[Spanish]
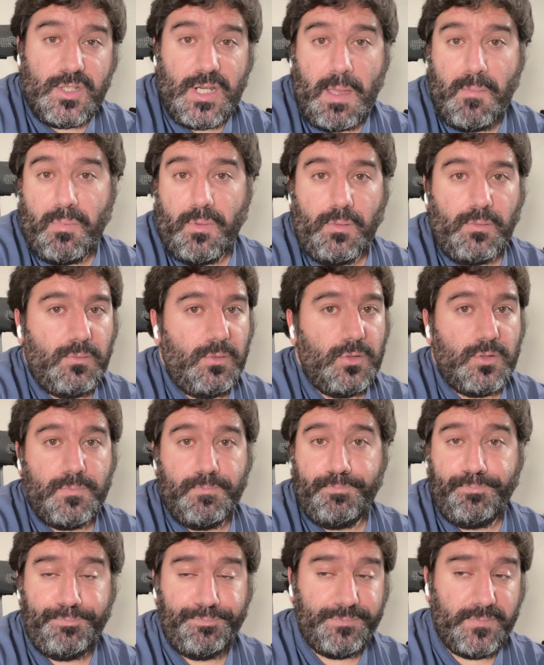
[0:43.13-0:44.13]
Hay productos
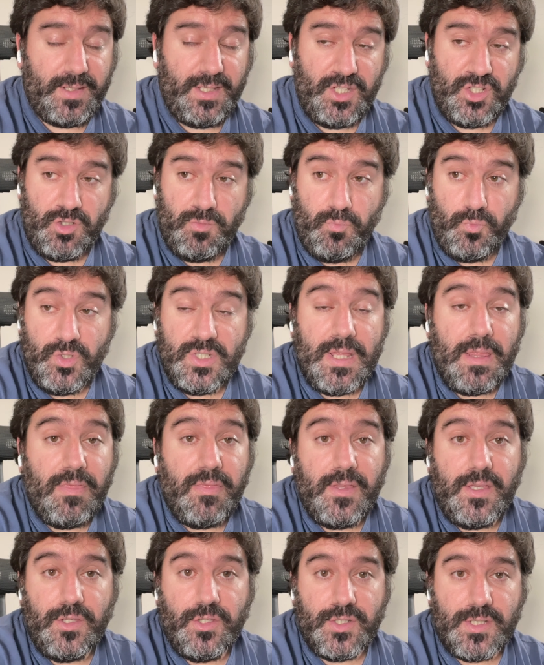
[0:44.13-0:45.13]
que son muy
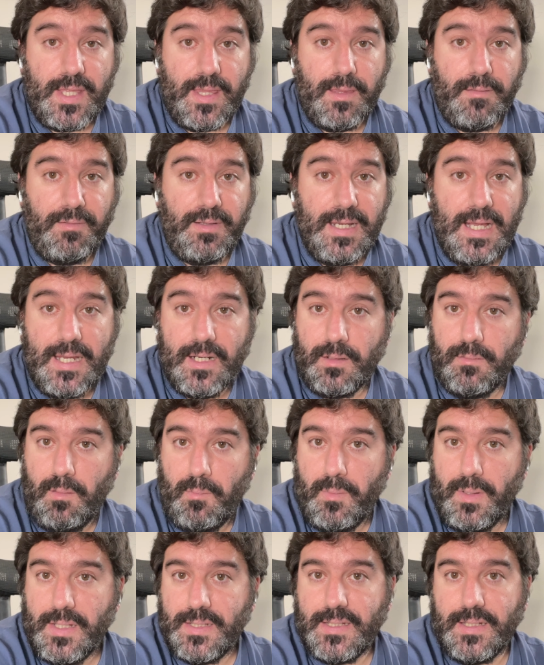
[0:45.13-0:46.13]
sencillos de adivinar, como
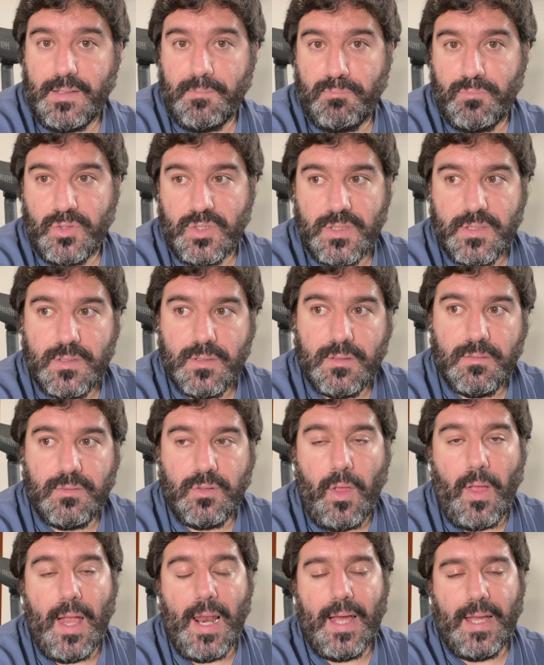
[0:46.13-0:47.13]
va a ser pues,
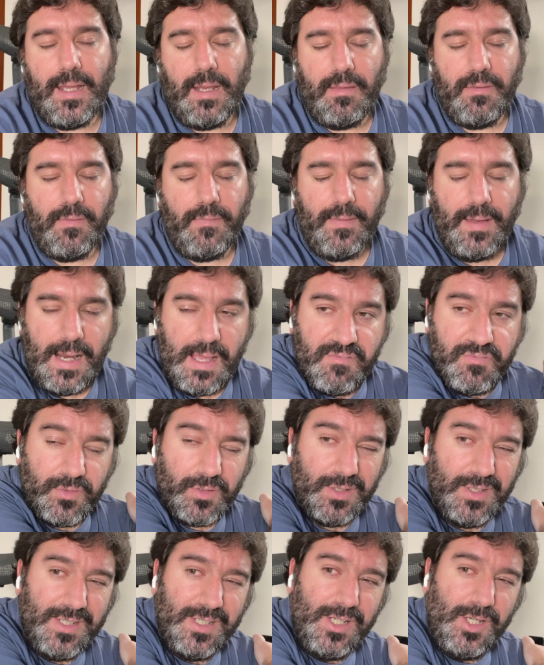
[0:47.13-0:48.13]
toda la generación del iPhone.
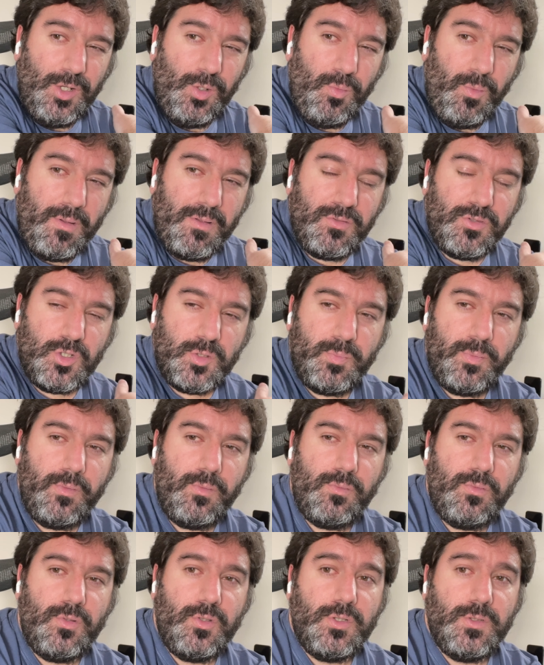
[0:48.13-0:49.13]
Luego hay otros
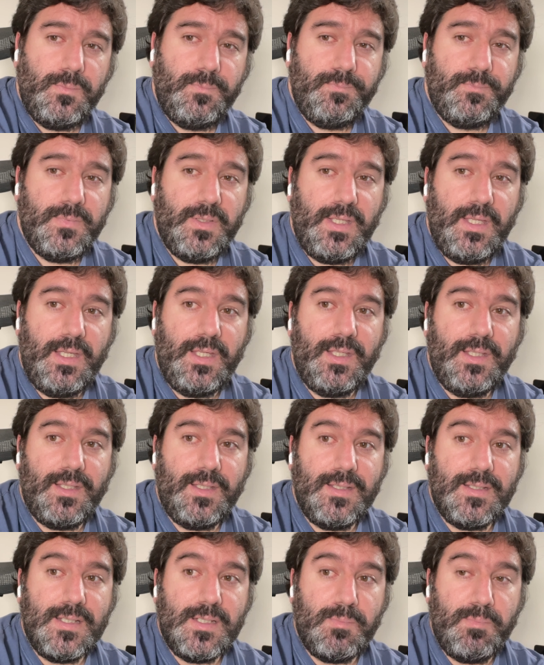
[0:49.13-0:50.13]
productos que,
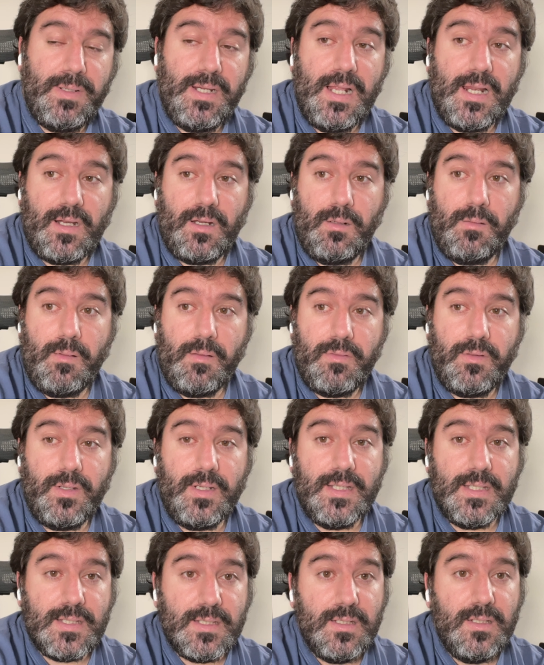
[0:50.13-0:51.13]
se esperan
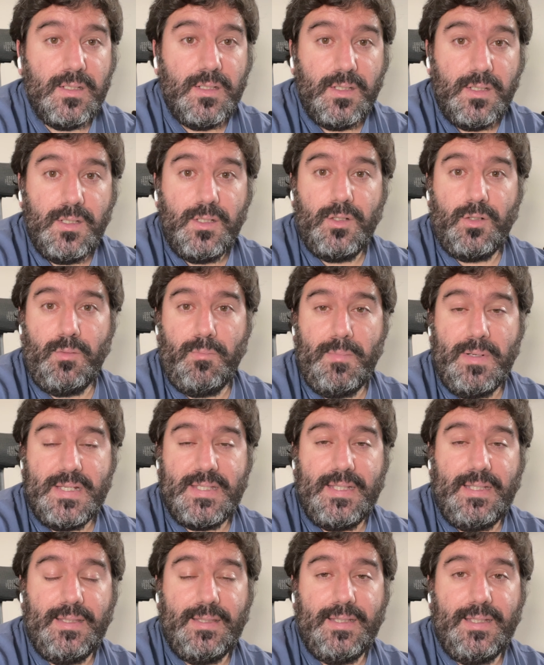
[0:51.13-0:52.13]
renovaciones con
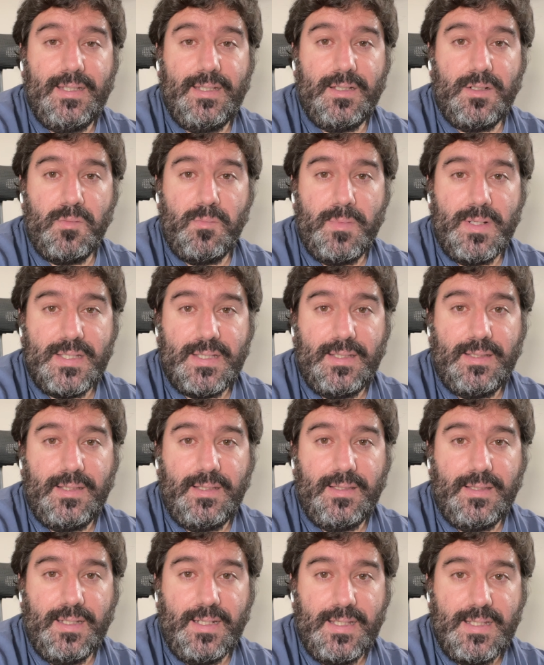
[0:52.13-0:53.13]
bastante, con bastante
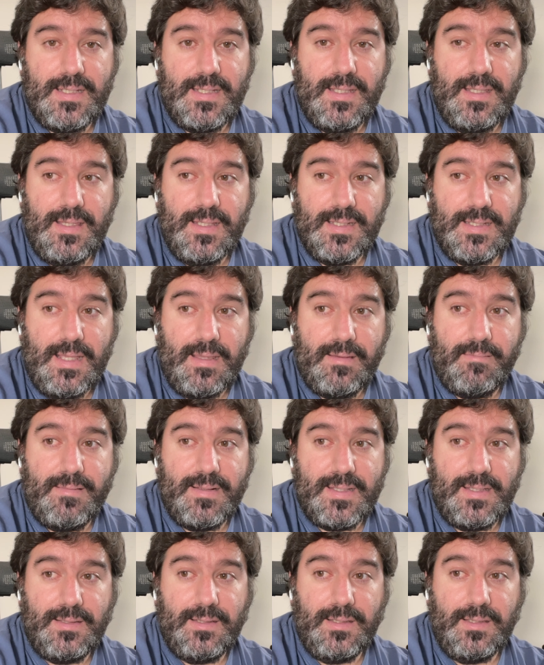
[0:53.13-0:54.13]
interés y desde hace
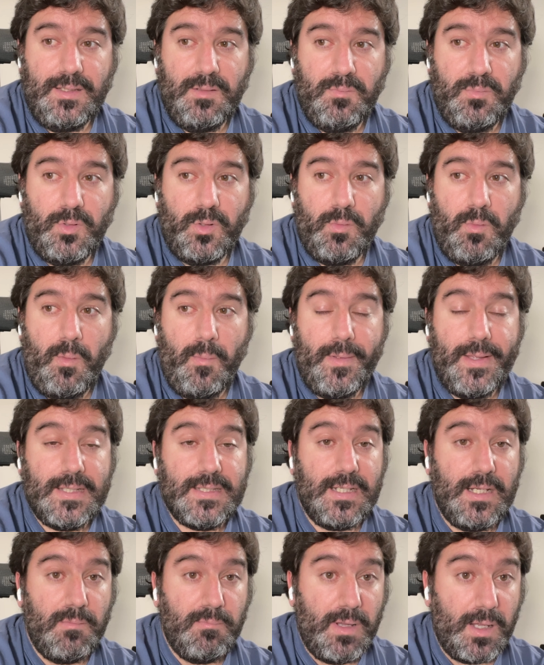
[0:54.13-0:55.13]
bastante tiempo, como va a
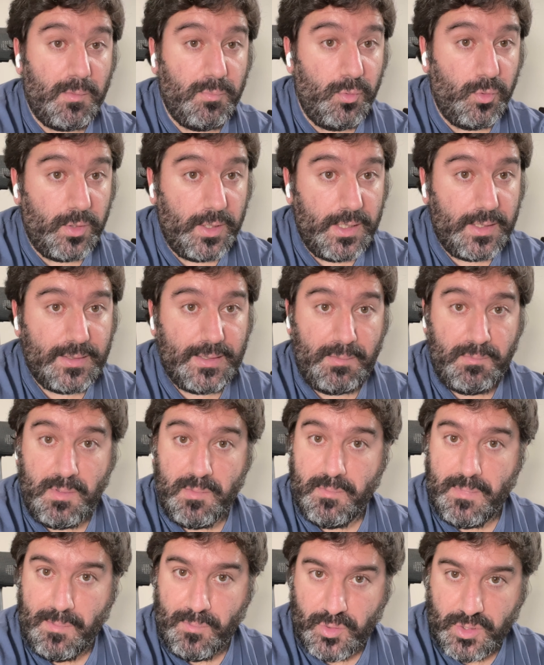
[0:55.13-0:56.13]
ser el MacBook También
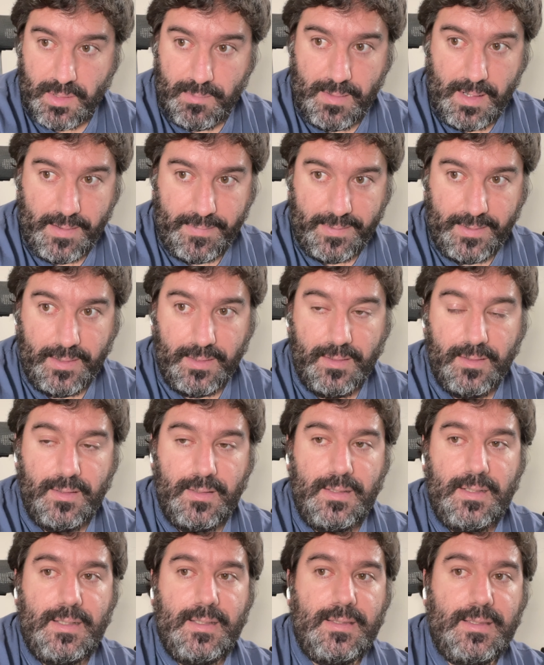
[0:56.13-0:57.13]
vamos a hablar de,
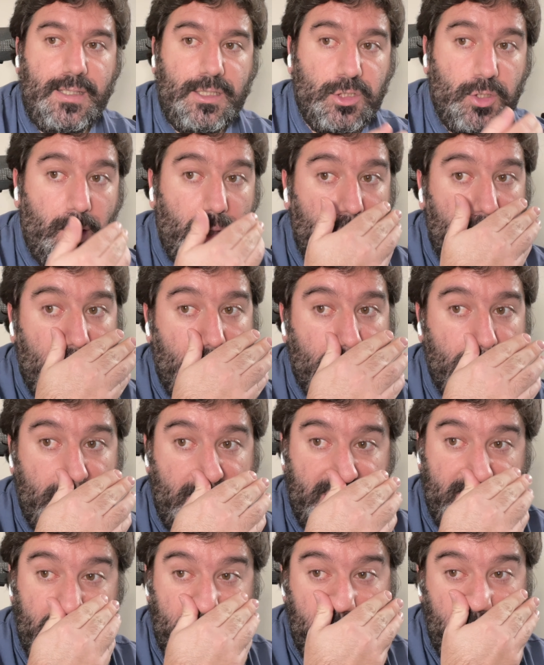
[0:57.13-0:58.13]
de toda la gama
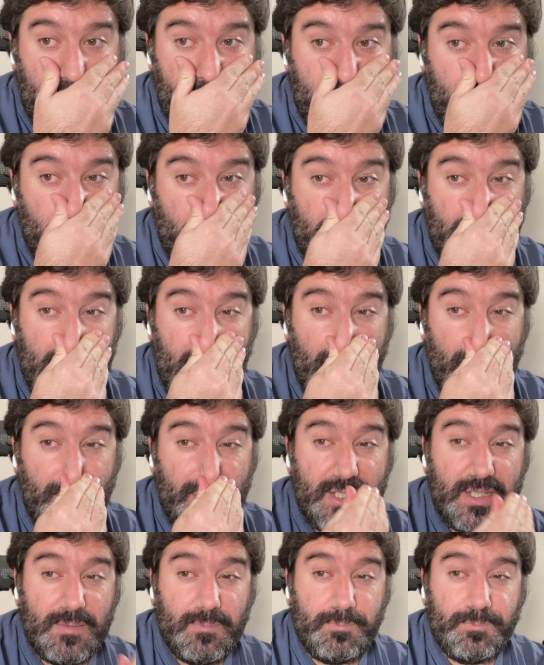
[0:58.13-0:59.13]
de,
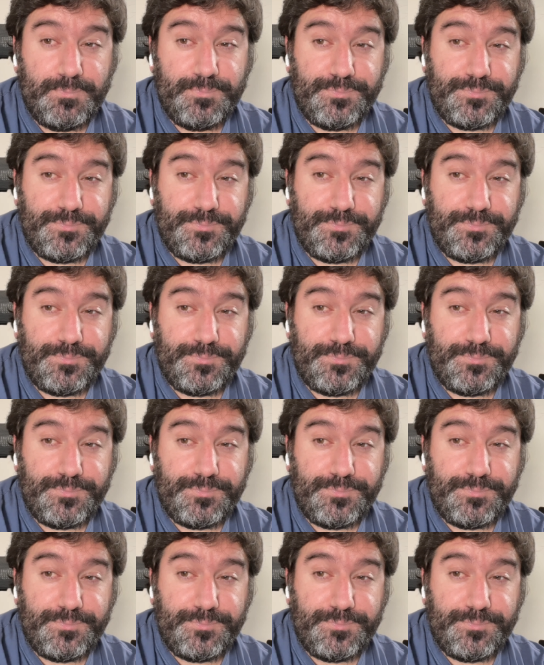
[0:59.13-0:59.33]
ordenadores.